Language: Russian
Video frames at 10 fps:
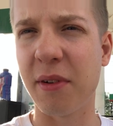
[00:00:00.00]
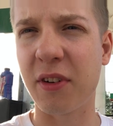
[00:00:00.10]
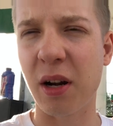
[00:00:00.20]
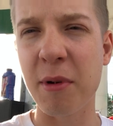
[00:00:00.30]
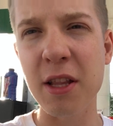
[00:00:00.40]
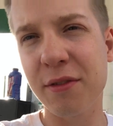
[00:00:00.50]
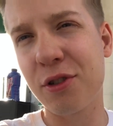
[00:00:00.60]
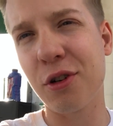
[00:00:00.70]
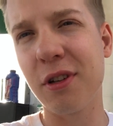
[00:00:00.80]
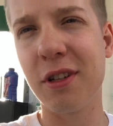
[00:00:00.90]
себе в карман и
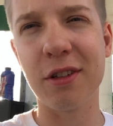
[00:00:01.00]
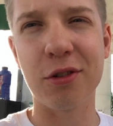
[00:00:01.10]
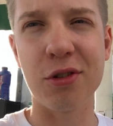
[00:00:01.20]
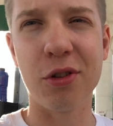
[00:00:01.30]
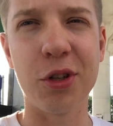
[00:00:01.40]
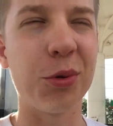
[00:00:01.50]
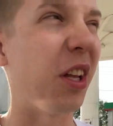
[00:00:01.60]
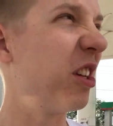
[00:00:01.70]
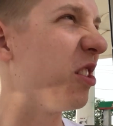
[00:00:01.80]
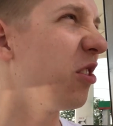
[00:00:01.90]
все, и то есть он
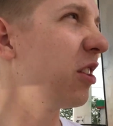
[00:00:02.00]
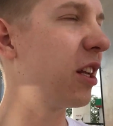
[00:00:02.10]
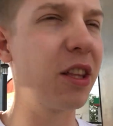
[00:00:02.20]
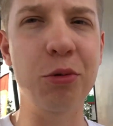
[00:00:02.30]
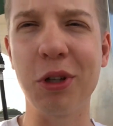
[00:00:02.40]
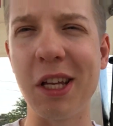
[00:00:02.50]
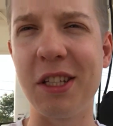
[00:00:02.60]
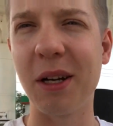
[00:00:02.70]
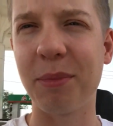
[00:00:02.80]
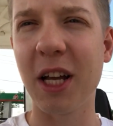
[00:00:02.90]
никуда не идет, не надо никуда
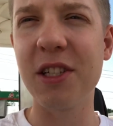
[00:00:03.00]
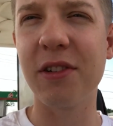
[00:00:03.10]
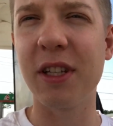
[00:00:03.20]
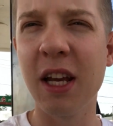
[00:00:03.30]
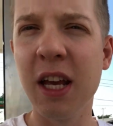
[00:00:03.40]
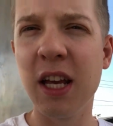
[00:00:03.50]
идти оплачивать,